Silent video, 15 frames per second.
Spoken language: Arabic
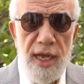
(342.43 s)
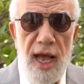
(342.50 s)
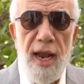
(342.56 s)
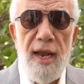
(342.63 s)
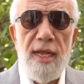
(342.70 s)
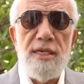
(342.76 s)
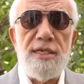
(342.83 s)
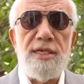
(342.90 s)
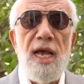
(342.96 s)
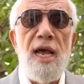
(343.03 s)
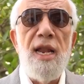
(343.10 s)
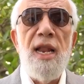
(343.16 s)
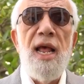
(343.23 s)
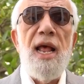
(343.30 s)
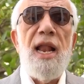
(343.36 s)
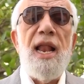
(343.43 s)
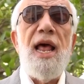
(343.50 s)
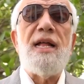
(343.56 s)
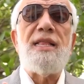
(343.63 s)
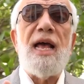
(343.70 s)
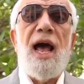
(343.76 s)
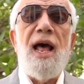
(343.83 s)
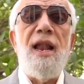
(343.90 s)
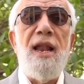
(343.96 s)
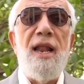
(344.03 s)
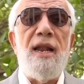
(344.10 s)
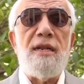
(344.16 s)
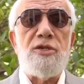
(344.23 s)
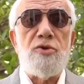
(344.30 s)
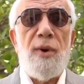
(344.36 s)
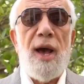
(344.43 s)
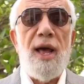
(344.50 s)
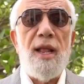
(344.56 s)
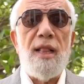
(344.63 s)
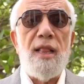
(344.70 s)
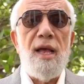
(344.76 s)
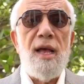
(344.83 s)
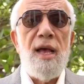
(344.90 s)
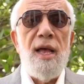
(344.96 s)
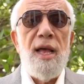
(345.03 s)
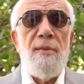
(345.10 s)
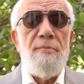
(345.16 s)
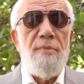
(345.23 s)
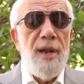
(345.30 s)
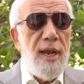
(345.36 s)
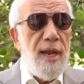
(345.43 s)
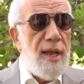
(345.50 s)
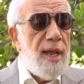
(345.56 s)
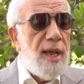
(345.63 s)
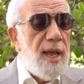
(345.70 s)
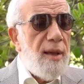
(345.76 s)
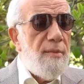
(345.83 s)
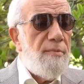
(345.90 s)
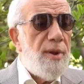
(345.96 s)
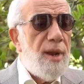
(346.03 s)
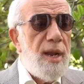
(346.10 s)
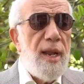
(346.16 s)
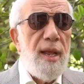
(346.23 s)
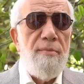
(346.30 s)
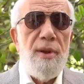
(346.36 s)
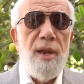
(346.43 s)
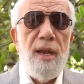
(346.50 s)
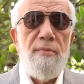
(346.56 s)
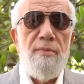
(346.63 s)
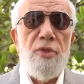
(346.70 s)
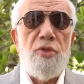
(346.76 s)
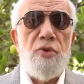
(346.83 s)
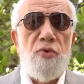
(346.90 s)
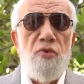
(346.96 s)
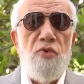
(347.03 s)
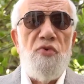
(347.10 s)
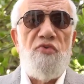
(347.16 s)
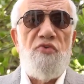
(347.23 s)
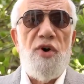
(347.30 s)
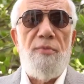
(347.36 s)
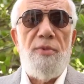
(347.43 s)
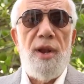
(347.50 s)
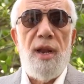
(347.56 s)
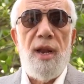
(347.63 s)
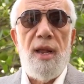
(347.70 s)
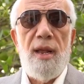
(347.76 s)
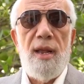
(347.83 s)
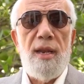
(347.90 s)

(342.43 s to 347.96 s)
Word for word: الانسان لا يتعلل سبحان الله بال بال بال بالظروف وبال